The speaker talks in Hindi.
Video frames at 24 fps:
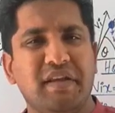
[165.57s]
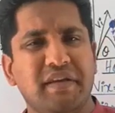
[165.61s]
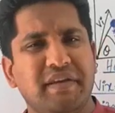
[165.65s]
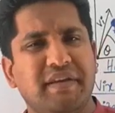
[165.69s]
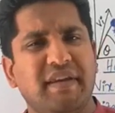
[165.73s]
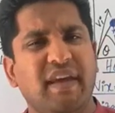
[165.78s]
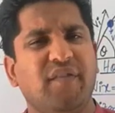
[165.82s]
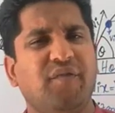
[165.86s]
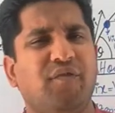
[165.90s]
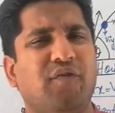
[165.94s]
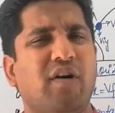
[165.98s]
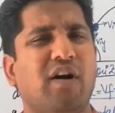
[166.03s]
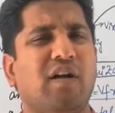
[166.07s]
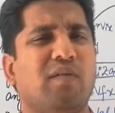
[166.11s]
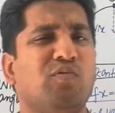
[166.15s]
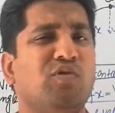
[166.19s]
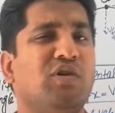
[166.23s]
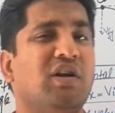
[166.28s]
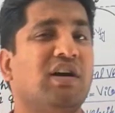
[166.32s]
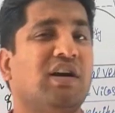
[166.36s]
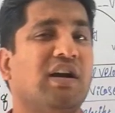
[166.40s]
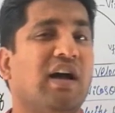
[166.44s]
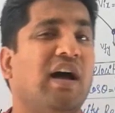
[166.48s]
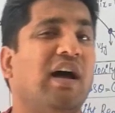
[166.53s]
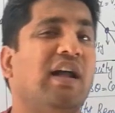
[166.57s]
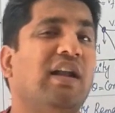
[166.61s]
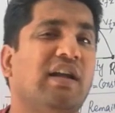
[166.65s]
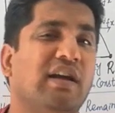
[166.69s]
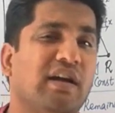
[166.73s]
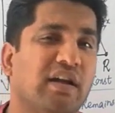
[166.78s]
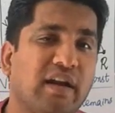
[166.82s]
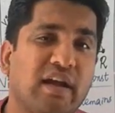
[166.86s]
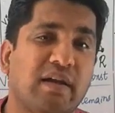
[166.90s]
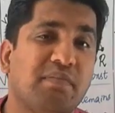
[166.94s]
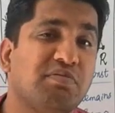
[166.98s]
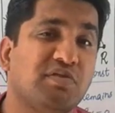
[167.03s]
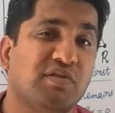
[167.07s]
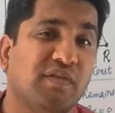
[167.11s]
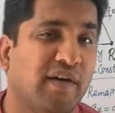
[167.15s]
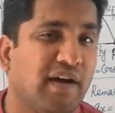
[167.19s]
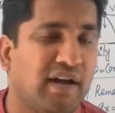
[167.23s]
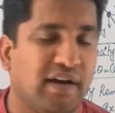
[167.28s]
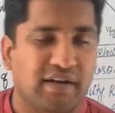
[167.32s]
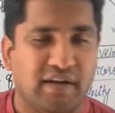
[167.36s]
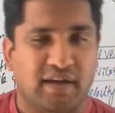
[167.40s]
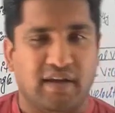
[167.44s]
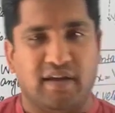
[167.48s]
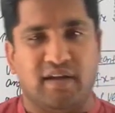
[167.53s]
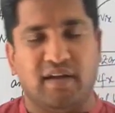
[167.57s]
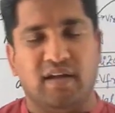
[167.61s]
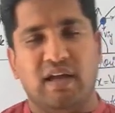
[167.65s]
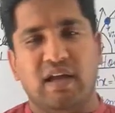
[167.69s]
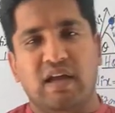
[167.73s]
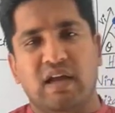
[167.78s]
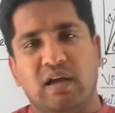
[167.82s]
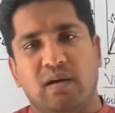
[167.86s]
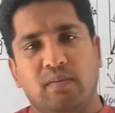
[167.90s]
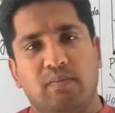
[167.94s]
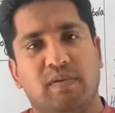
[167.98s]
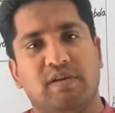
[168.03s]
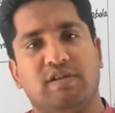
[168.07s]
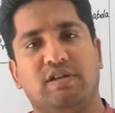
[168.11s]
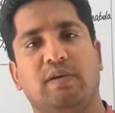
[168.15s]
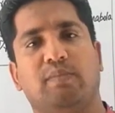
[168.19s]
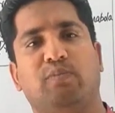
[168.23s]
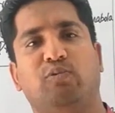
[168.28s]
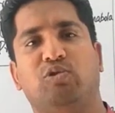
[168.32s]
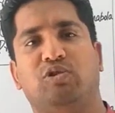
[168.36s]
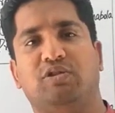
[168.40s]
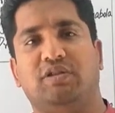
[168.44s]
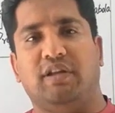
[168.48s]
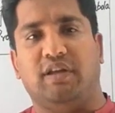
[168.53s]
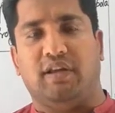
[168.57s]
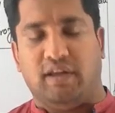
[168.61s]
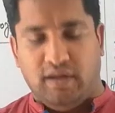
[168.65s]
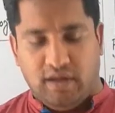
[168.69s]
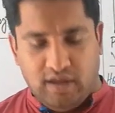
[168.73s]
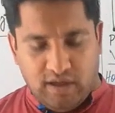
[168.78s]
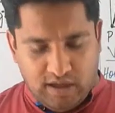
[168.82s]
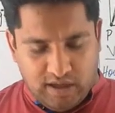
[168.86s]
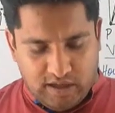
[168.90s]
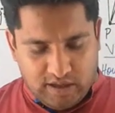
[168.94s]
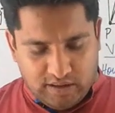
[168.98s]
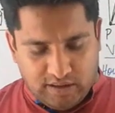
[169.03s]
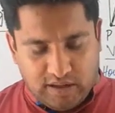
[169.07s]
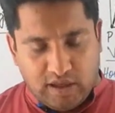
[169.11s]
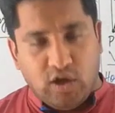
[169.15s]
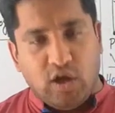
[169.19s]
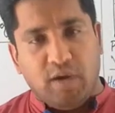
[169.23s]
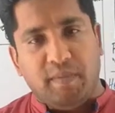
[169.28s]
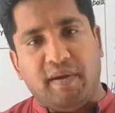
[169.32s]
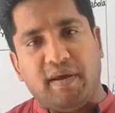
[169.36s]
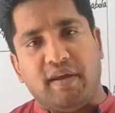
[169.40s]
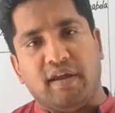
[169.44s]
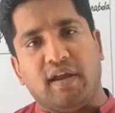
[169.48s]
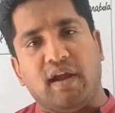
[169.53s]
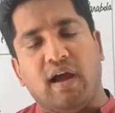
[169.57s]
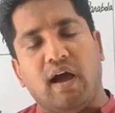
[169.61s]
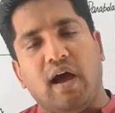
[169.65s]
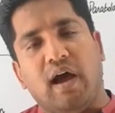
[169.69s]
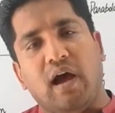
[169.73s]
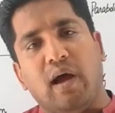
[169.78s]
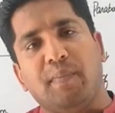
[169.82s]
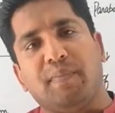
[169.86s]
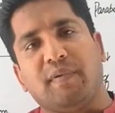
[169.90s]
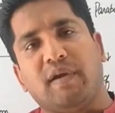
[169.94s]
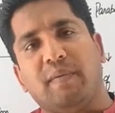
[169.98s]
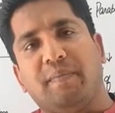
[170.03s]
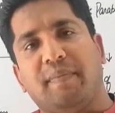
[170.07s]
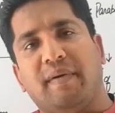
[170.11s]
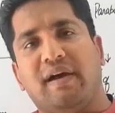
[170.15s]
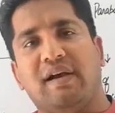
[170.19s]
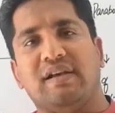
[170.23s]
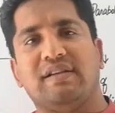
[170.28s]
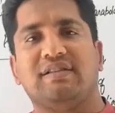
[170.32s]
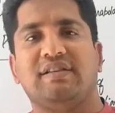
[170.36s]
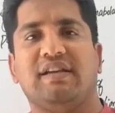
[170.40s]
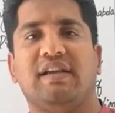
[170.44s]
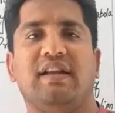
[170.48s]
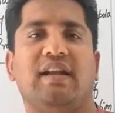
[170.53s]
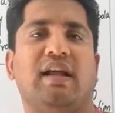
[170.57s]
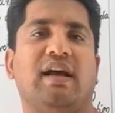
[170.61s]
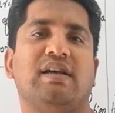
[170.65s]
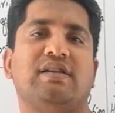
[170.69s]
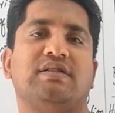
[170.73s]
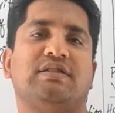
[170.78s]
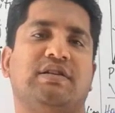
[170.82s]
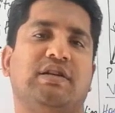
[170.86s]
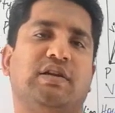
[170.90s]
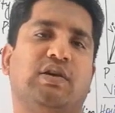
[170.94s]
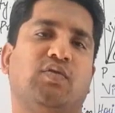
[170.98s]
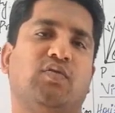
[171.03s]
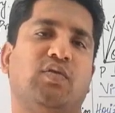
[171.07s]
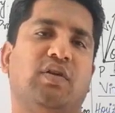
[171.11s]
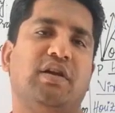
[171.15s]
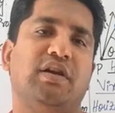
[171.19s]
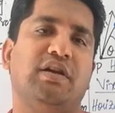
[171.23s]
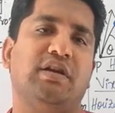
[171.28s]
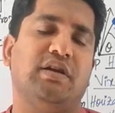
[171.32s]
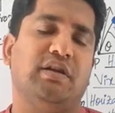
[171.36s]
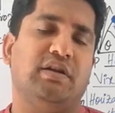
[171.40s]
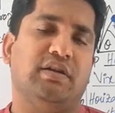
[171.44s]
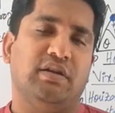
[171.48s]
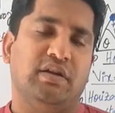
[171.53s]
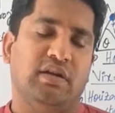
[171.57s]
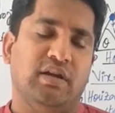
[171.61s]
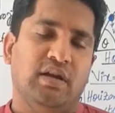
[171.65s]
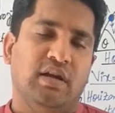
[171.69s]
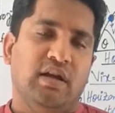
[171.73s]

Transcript: ये फार्मूला कहाँ लगना है अब सवाल ये बच्चे पूछते हैं देखो भाई आपके पास इलास्टिक कुलेन